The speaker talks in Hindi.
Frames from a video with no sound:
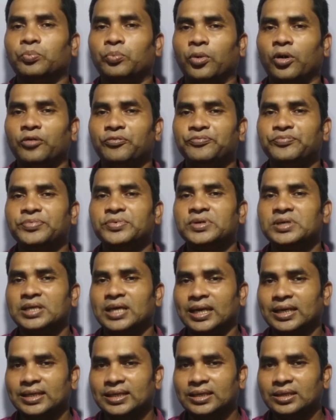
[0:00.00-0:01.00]
पॉप
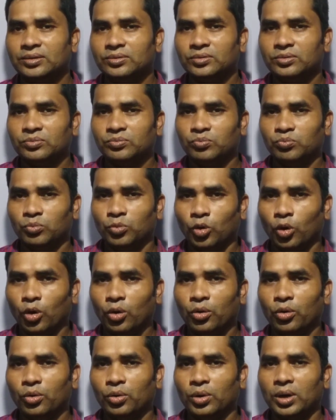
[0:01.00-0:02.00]
यानी कि ब्लो
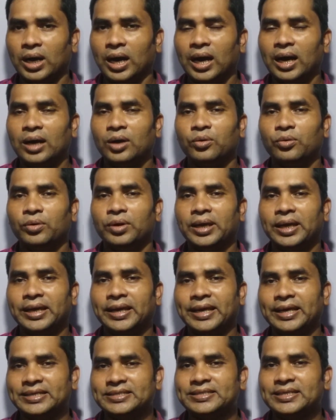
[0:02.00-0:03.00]
होगा ये
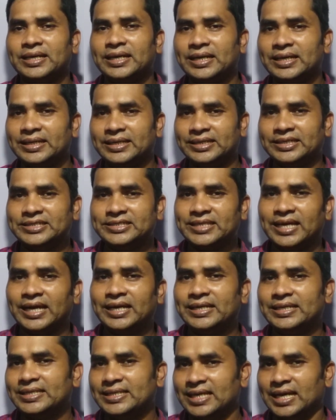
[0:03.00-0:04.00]
कैसे
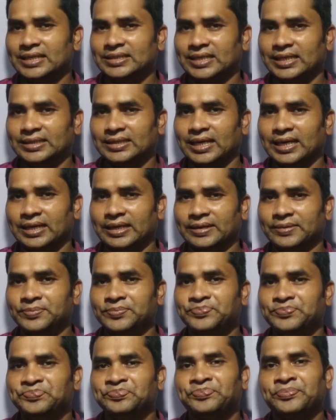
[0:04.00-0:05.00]
डिसाइड किया जाता है
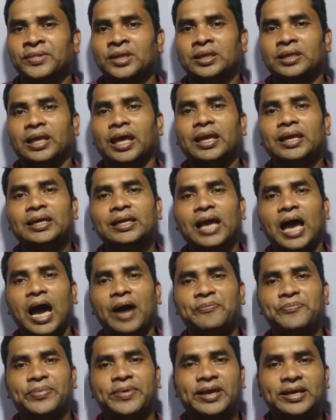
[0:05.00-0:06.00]
यानी कि
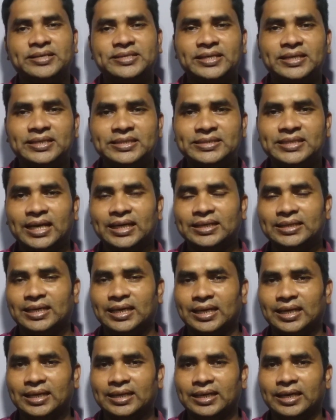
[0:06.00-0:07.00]
आप कैसे डिसाइड
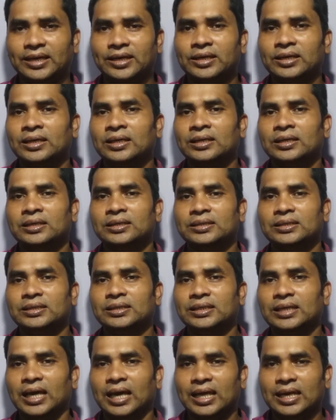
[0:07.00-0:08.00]
करेंगे कि
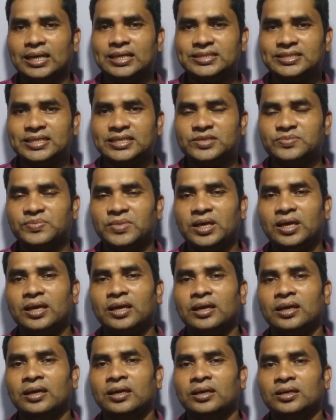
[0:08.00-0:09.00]
एल में
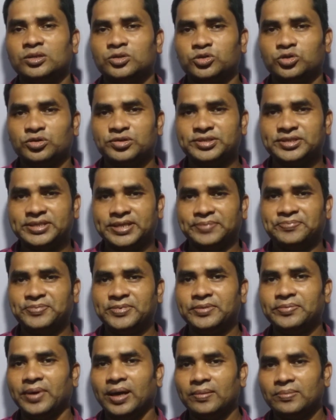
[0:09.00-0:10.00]
जो
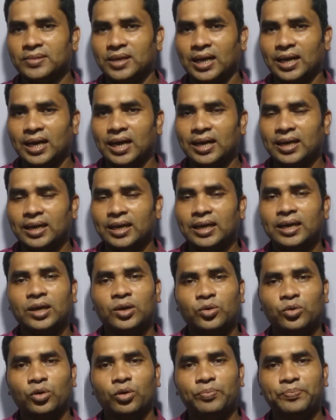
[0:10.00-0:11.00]
सेफ्टी भाल्व लगा है
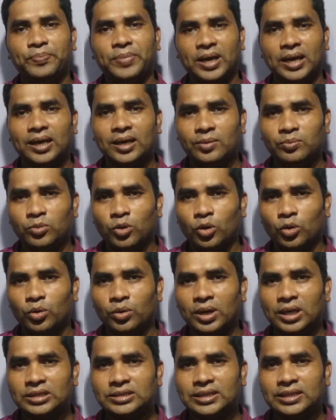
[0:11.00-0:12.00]
वो पहले ब्लो
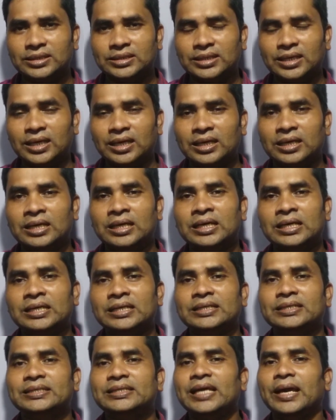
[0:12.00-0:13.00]
होना चाहिए
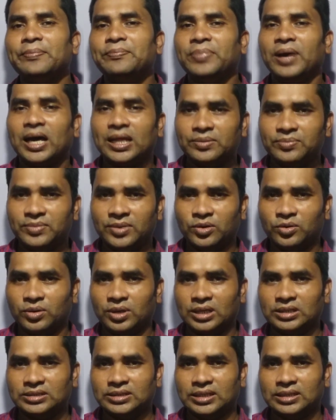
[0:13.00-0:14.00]
या बाद में
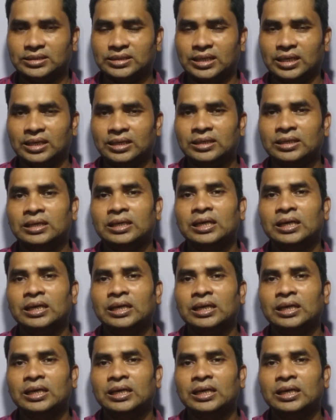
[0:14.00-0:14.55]
होना चाहिए